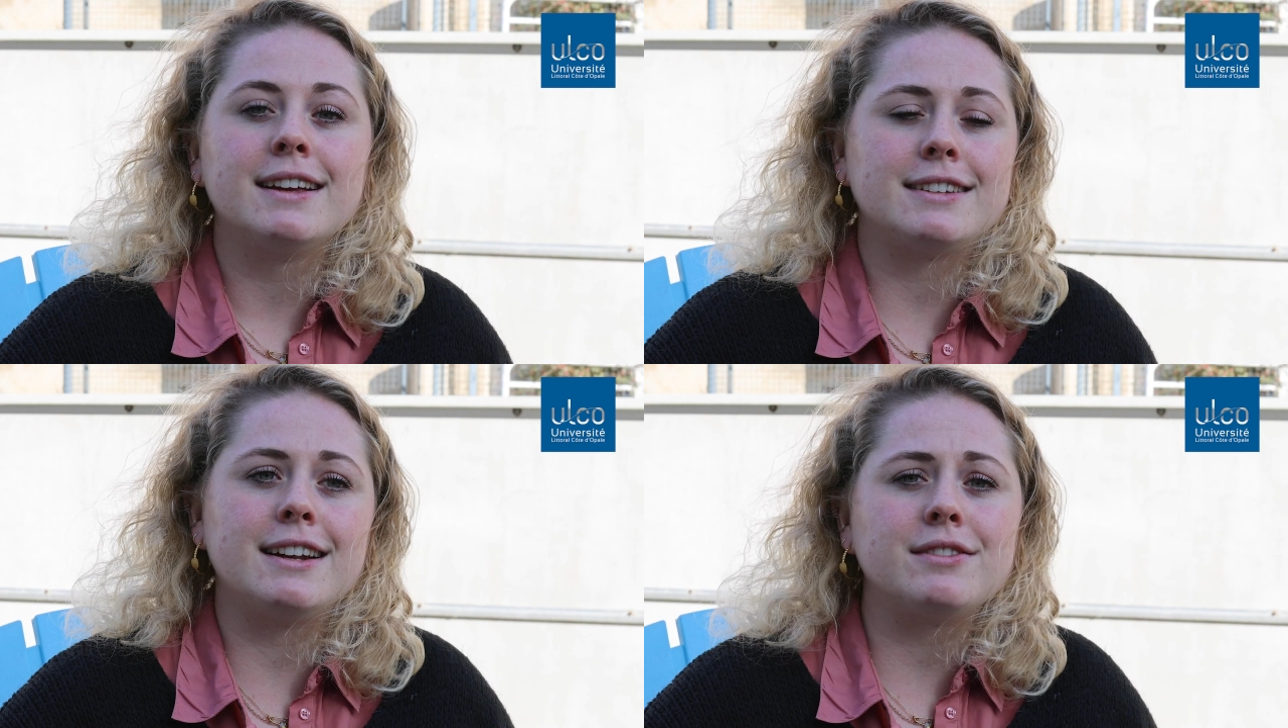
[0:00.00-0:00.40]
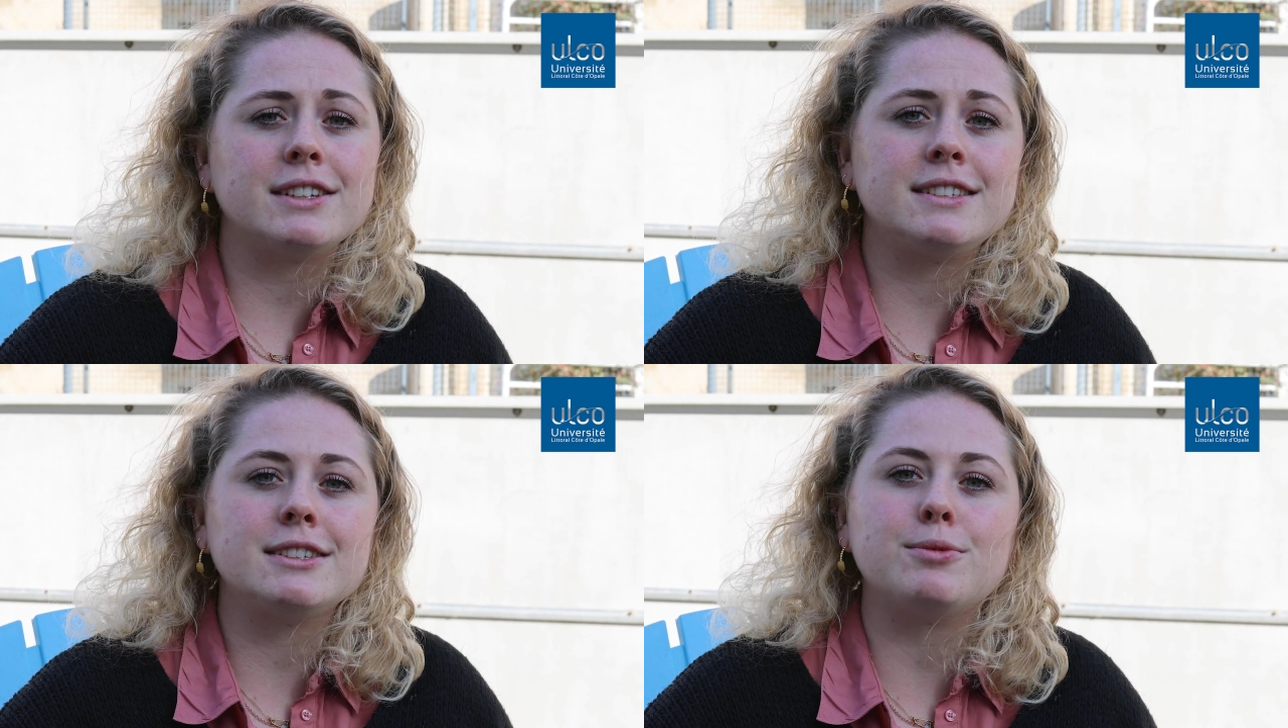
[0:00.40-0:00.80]
c'est de
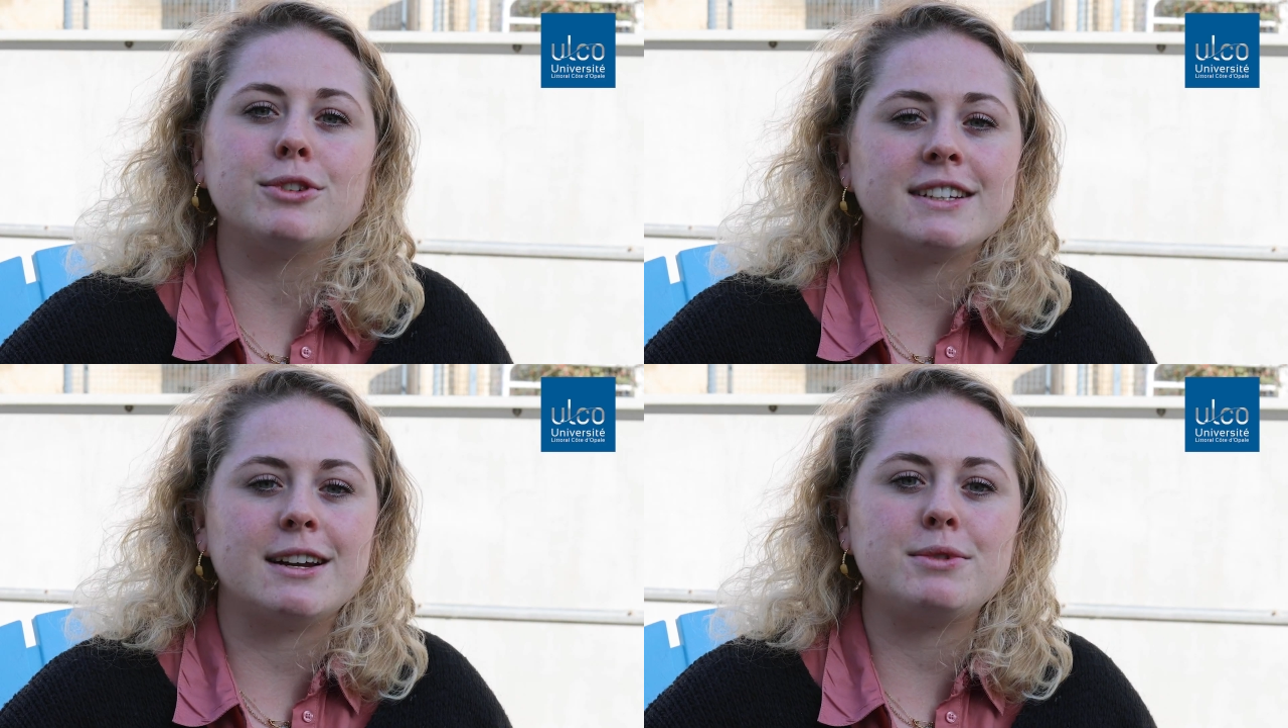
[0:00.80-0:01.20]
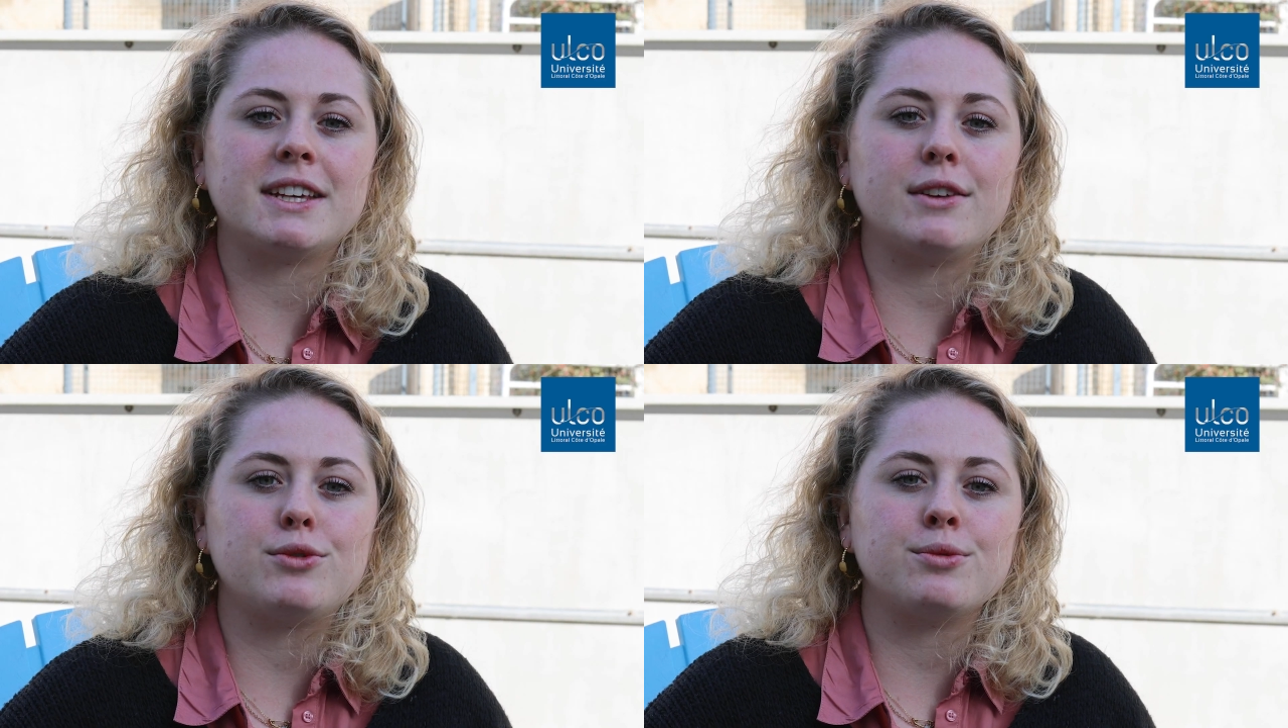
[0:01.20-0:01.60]
l'investissement, c'est de
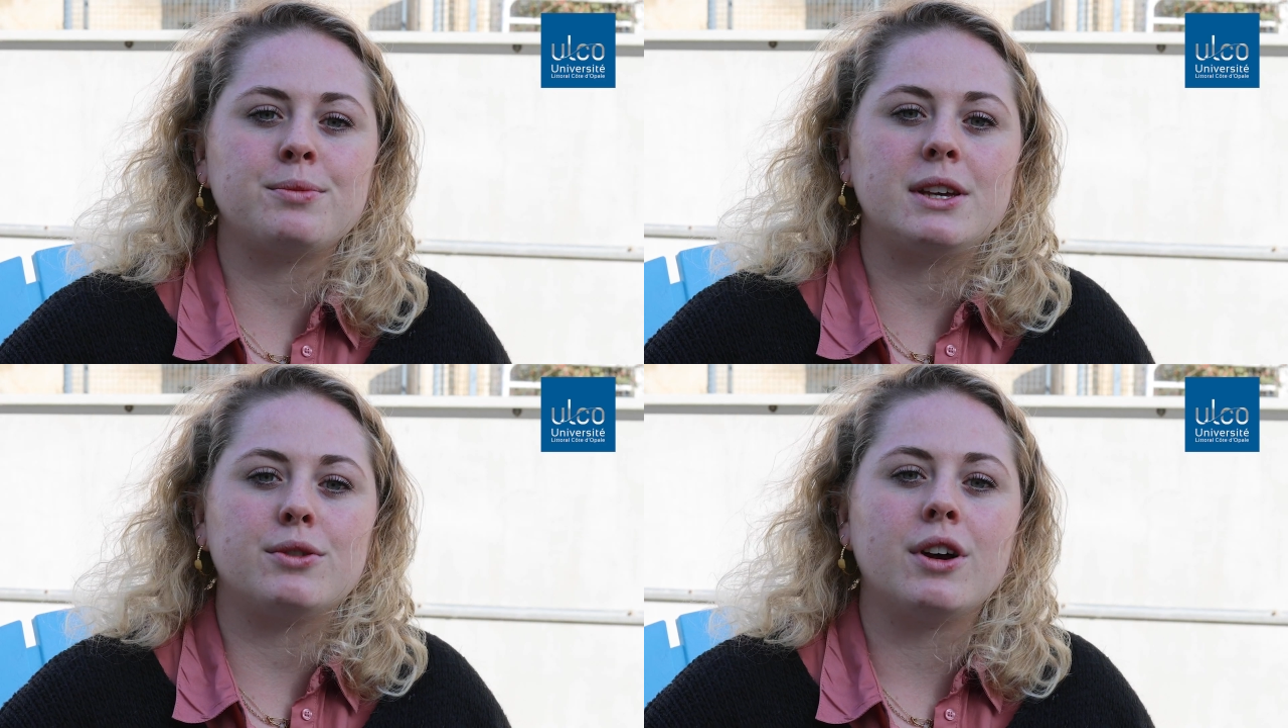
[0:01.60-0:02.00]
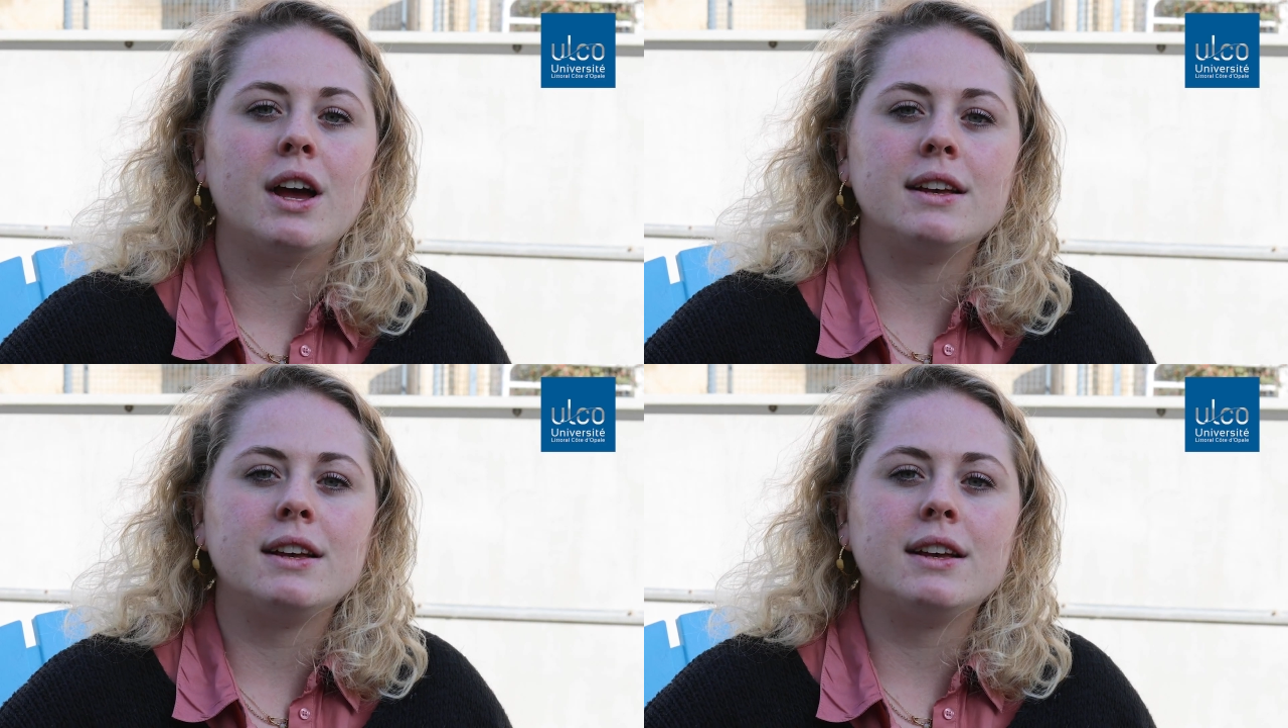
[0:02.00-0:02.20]
l'implication, mais euh,